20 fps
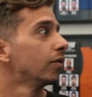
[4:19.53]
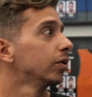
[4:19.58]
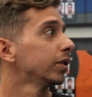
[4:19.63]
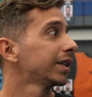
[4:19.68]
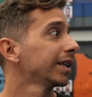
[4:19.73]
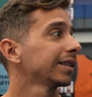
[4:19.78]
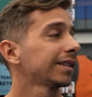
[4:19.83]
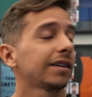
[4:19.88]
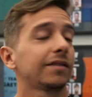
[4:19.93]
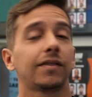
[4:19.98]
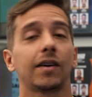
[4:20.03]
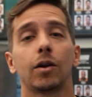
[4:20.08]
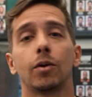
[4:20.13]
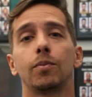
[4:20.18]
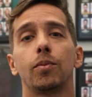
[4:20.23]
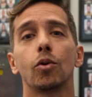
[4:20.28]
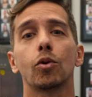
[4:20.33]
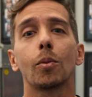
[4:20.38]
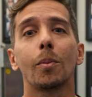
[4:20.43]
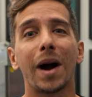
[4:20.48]
eu vou tentar falar um
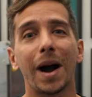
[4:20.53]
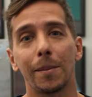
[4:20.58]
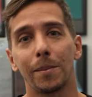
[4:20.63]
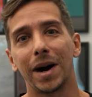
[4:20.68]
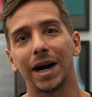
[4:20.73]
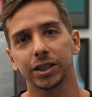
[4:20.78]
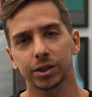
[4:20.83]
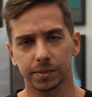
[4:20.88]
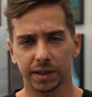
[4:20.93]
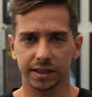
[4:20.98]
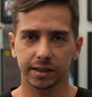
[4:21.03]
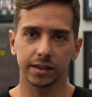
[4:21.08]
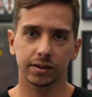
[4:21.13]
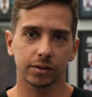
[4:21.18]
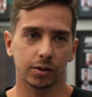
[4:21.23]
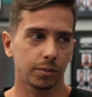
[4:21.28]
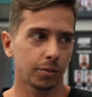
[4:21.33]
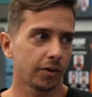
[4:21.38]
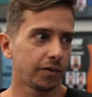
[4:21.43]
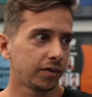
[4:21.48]
pouco mais baixo, mas vocês
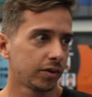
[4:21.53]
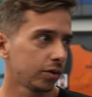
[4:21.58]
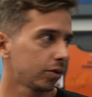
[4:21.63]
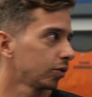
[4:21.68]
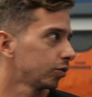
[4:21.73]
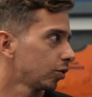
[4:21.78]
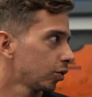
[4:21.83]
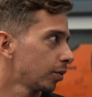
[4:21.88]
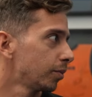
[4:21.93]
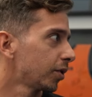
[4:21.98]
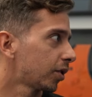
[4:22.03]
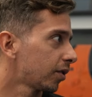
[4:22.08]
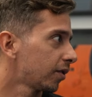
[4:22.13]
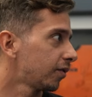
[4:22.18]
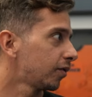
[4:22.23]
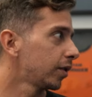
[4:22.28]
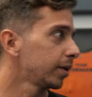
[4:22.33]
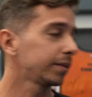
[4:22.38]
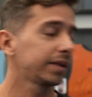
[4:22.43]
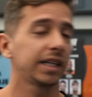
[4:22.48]
estão me ouvindo que eu tô com o
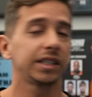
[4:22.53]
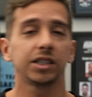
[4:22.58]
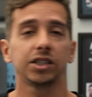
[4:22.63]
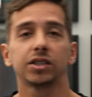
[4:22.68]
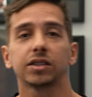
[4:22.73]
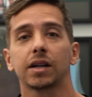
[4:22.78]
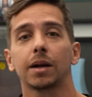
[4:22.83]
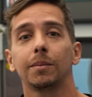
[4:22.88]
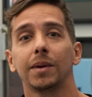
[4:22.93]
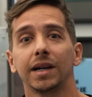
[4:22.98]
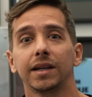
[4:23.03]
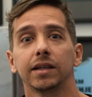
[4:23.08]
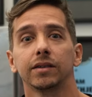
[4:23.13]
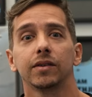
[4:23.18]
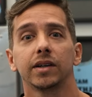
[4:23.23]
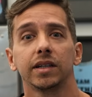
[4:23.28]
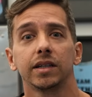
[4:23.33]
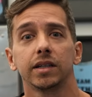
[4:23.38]
microfone, tem gente trabalhando